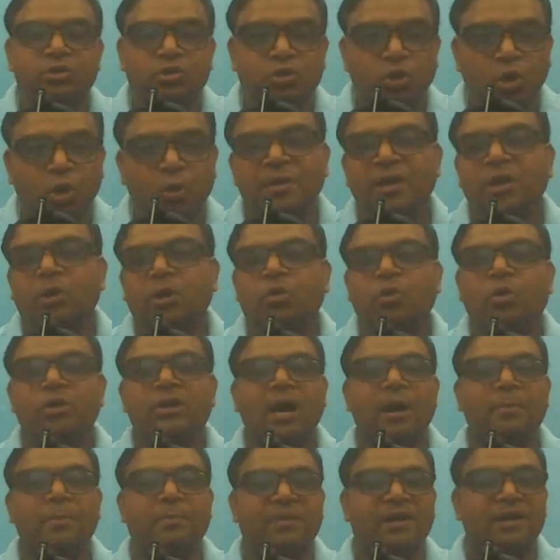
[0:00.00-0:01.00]
जो भी कोई
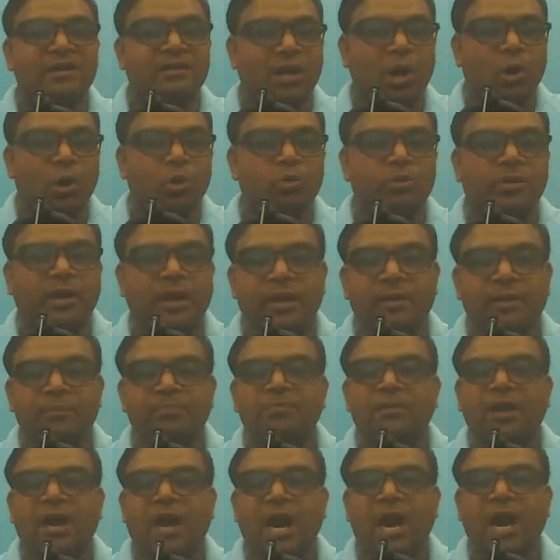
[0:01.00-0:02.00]
आपका डाउट है
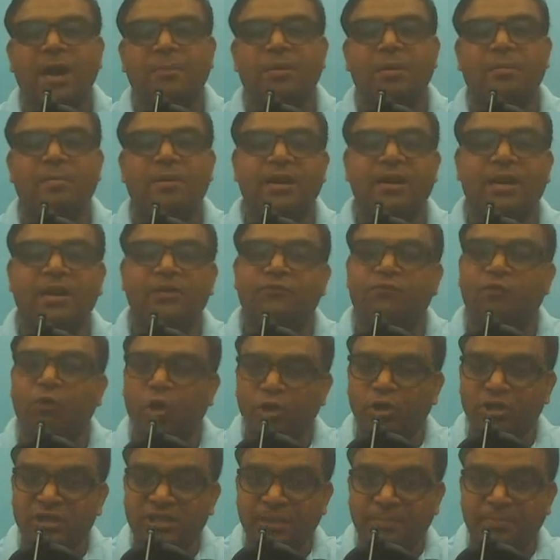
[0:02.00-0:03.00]
आप हमारे
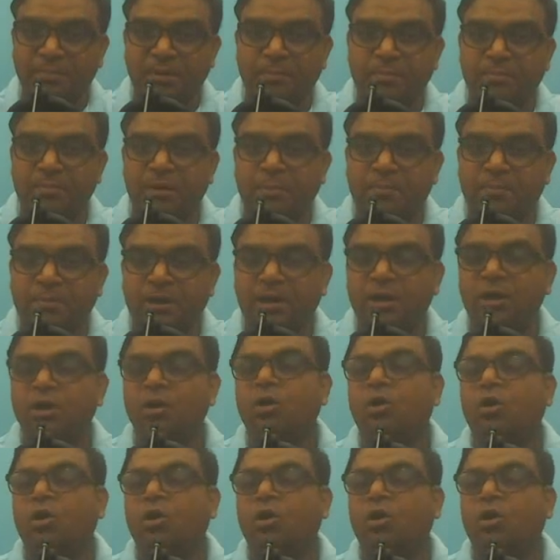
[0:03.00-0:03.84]
व्हाट्सएप नंबर पर